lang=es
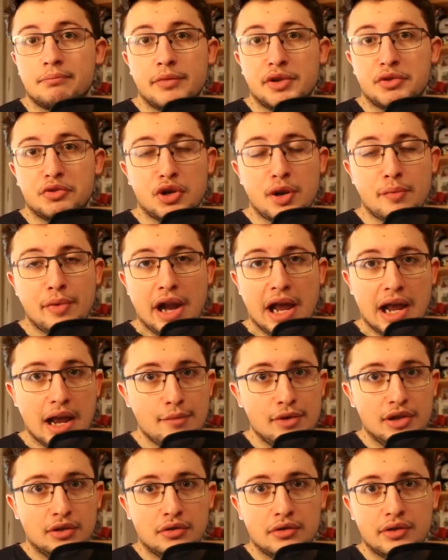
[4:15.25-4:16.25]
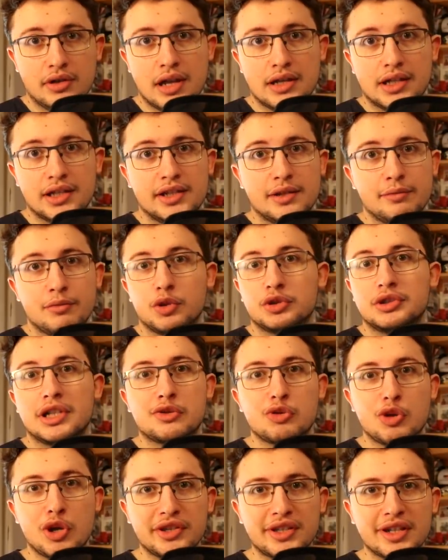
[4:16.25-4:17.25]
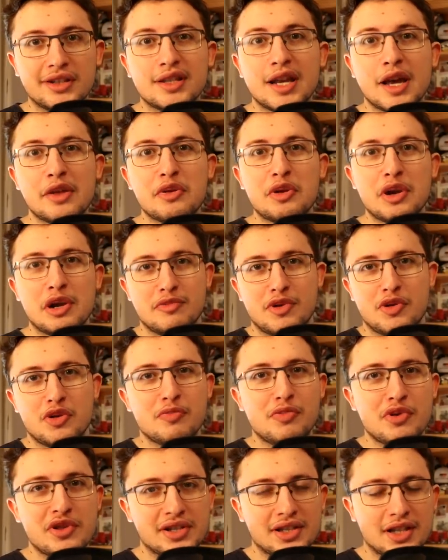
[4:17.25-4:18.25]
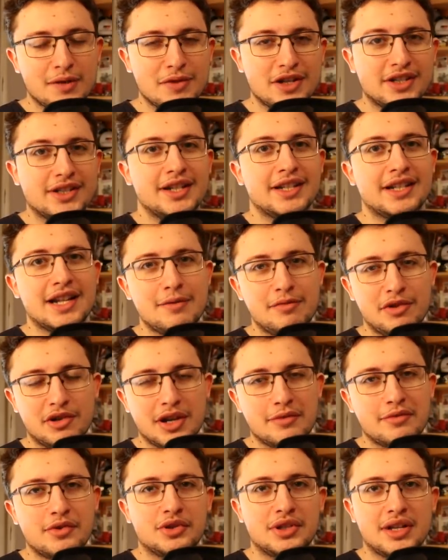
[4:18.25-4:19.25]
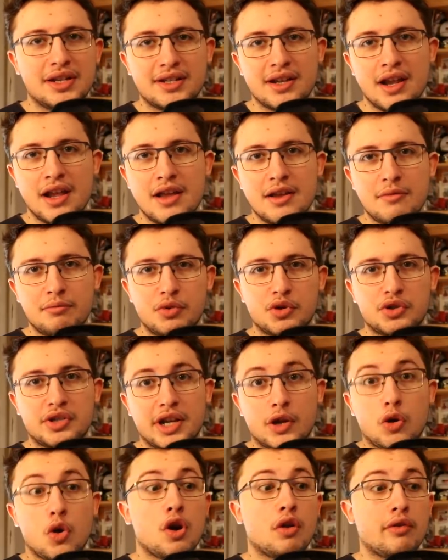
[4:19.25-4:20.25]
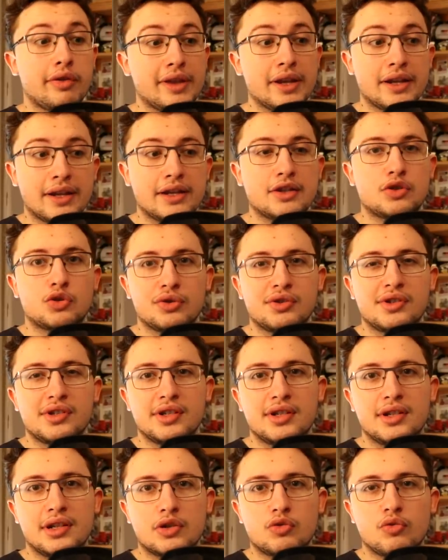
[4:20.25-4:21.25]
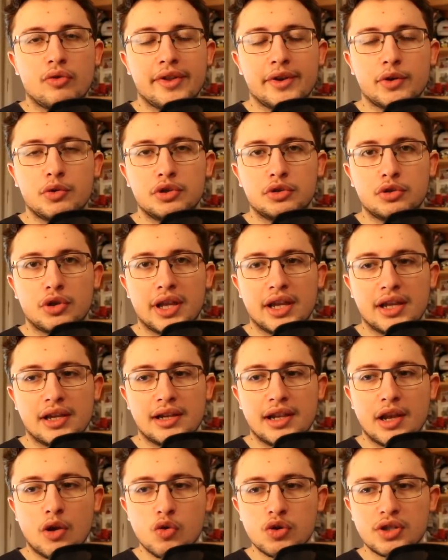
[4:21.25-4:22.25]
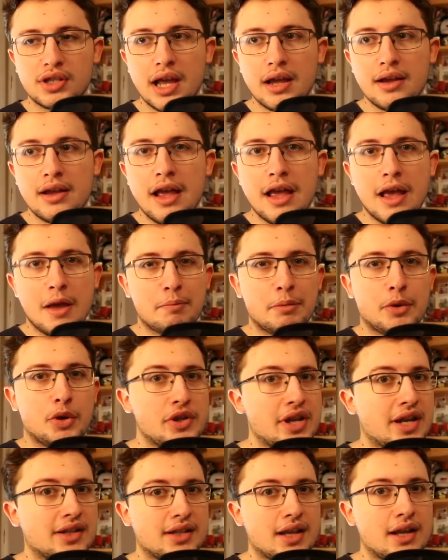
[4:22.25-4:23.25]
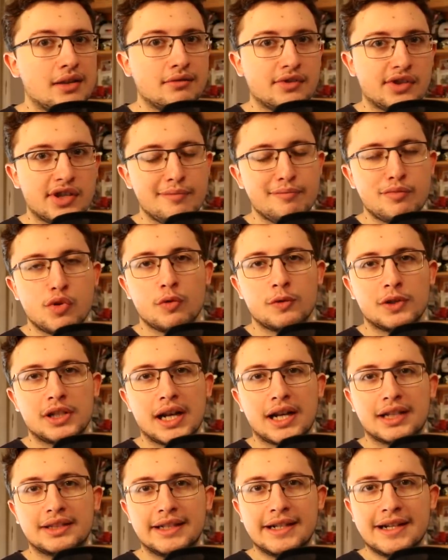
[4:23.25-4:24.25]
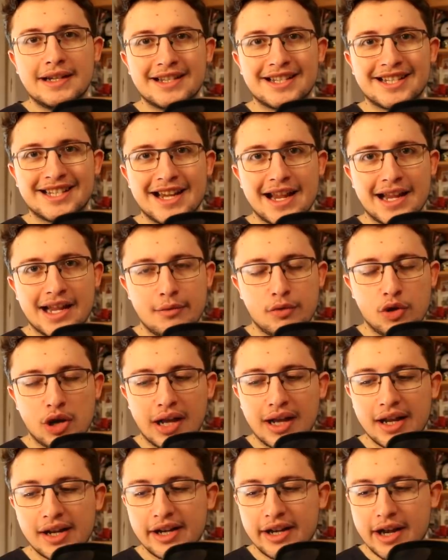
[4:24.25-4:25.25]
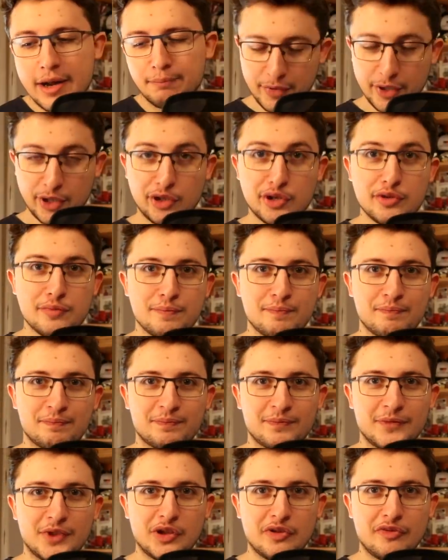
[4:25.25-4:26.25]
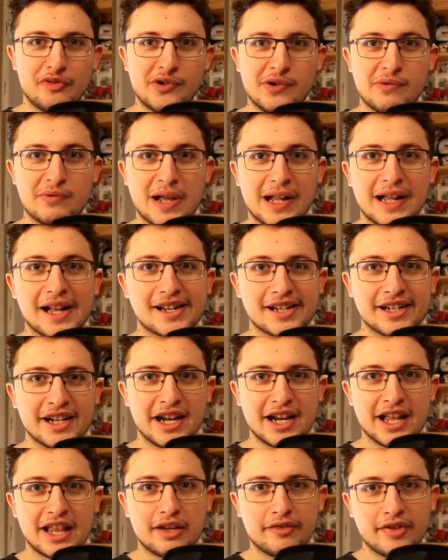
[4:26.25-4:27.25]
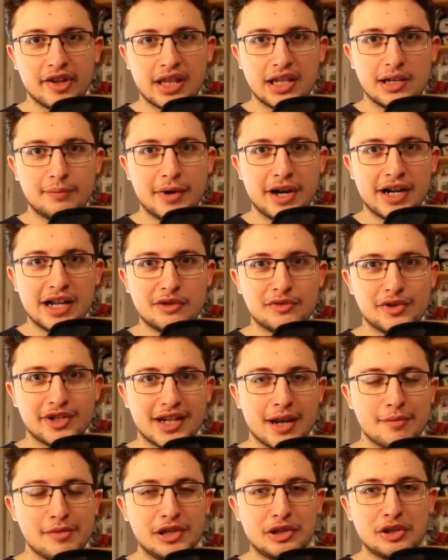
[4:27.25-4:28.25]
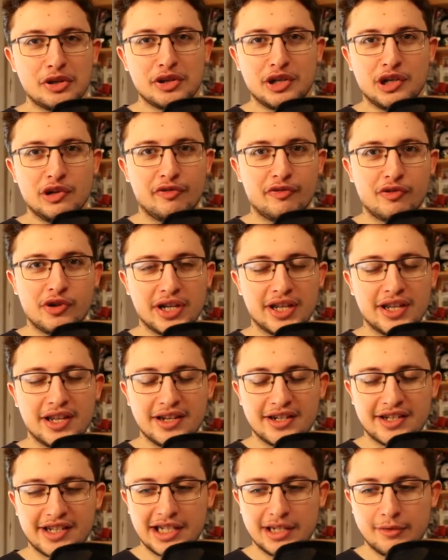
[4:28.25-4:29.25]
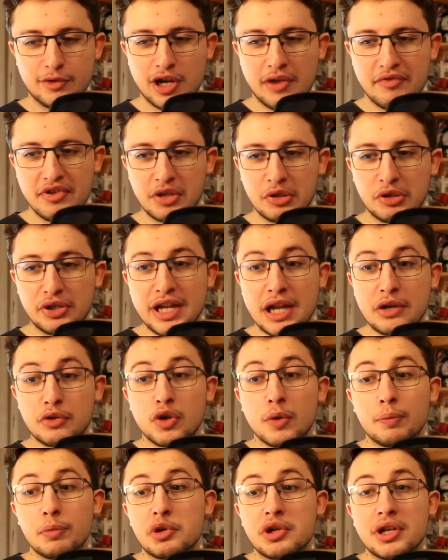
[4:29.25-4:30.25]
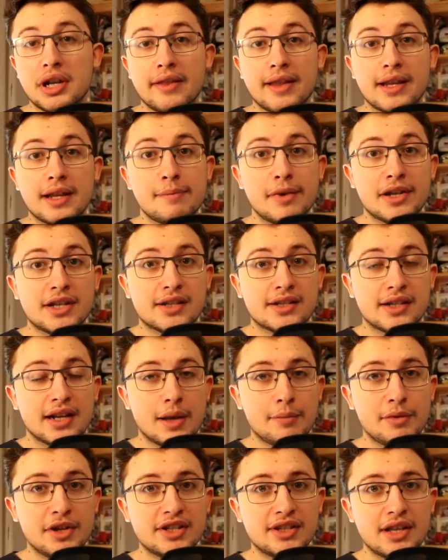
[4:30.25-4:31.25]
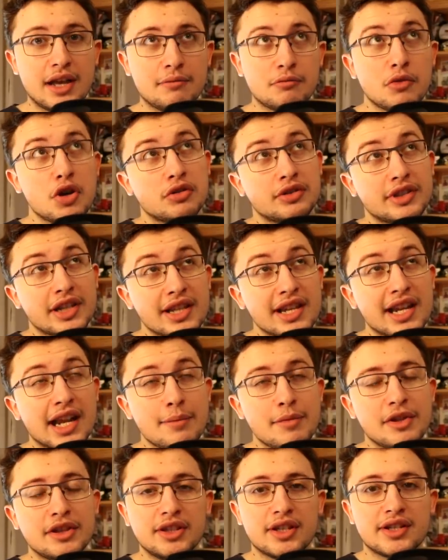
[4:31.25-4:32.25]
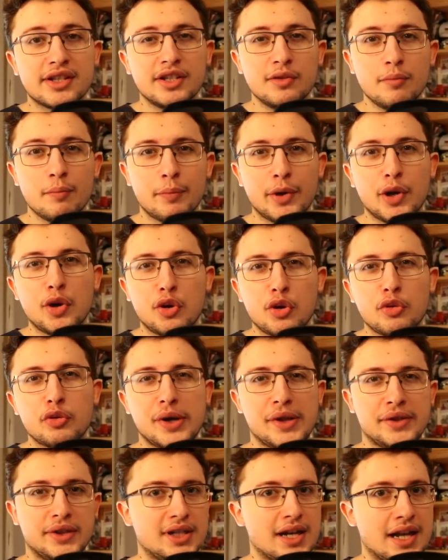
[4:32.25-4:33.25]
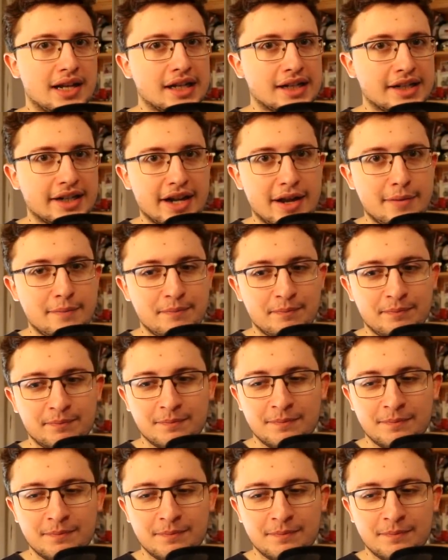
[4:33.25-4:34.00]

Victoria para Hamilton, aquí Bottas lo ha intentado, a lo mejor puede estar más cerca porque Bottas pues se conoce que Sochi es un circuito que le gusta, pero ya está, chimpum tracatrá, se acabó la carrera. Pero no, no fue una carrera nada fácil para Luis Hamilton y no fue quien se llevó la victoria, no por nada que pasase en la pista, bueno, técnicamente sí, pero no durante la carrera.